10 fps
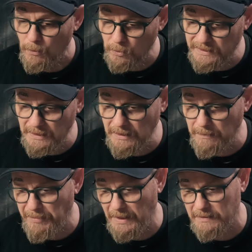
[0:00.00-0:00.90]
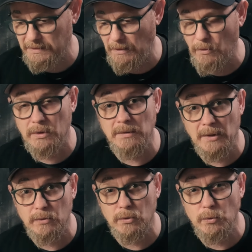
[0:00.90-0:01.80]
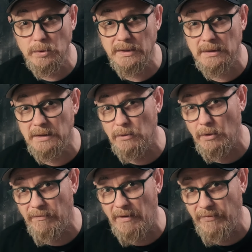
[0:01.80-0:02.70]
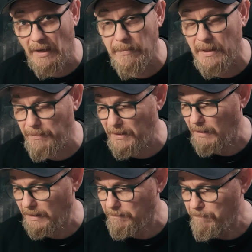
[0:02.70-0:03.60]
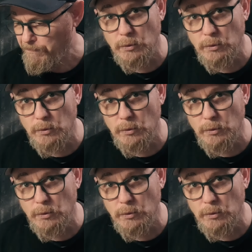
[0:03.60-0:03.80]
und die passt auch immer noch gut in die 11er Farbkappe rein.